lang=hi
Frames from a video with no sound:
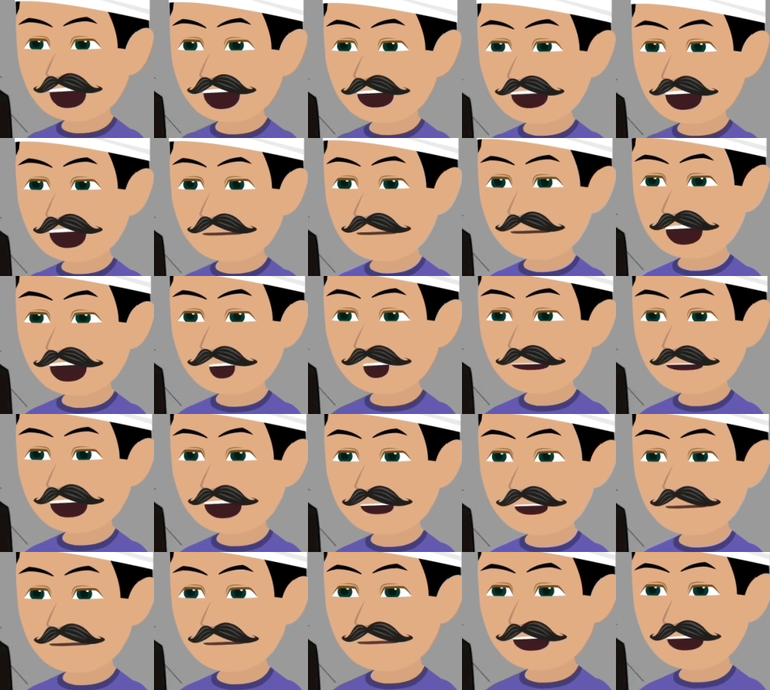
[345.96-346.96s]
ये लो पैसे
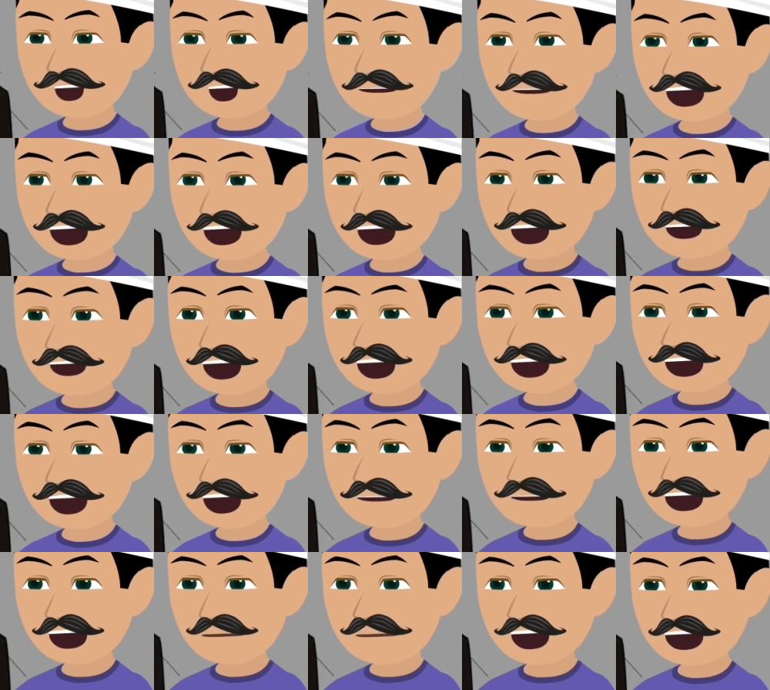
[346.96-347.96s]
और तुम अभी
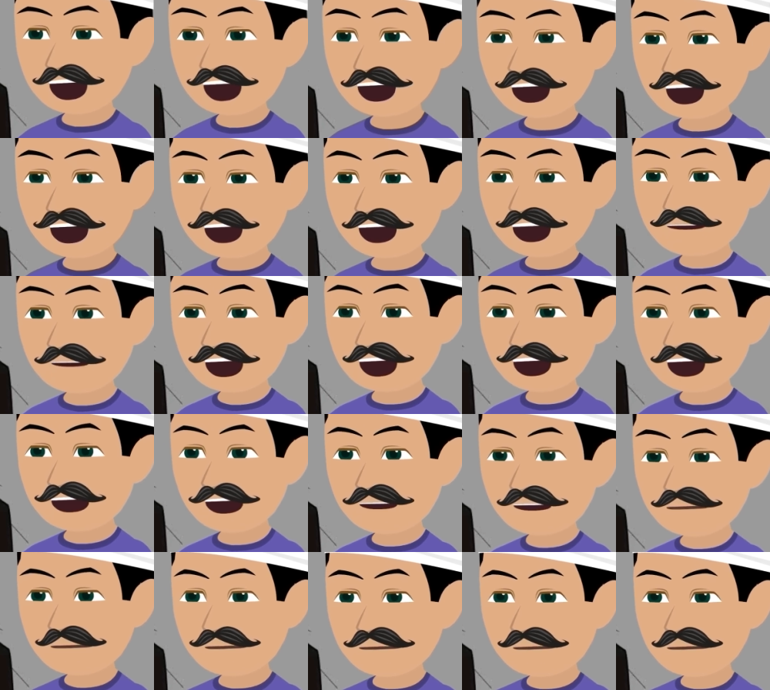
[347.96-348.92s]
जाकर सामान लेकर आओ